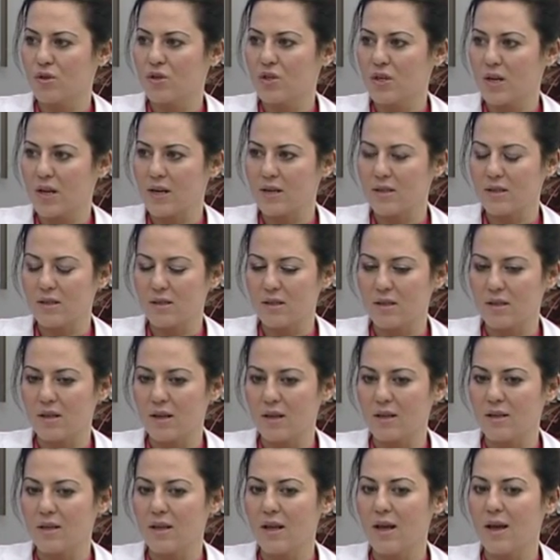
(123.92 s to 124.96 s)

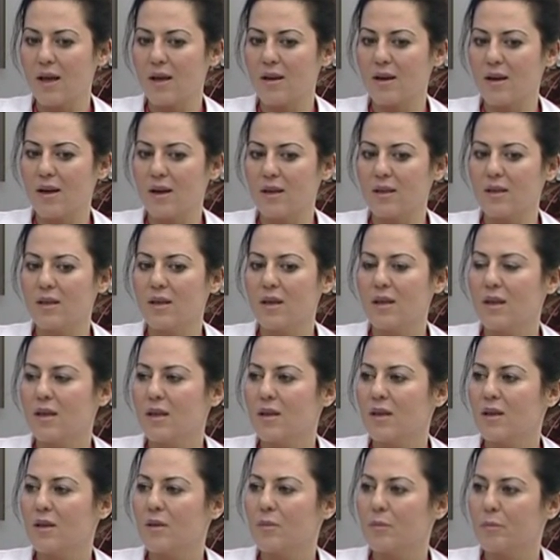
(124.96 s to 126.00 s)
içerisinden her ay
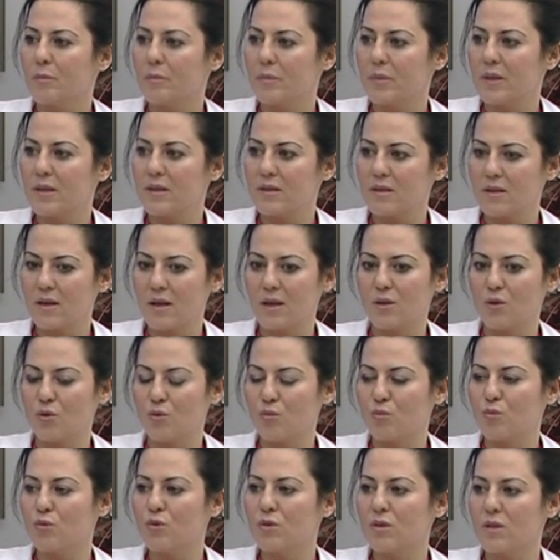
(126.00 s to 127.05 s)
bir tane
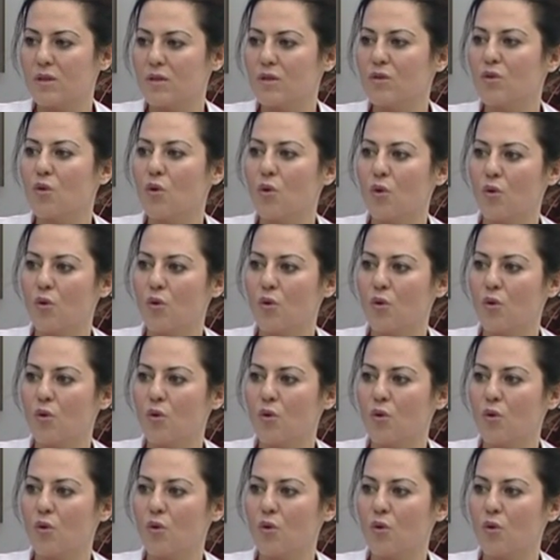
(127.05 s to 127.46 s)
yumurtanın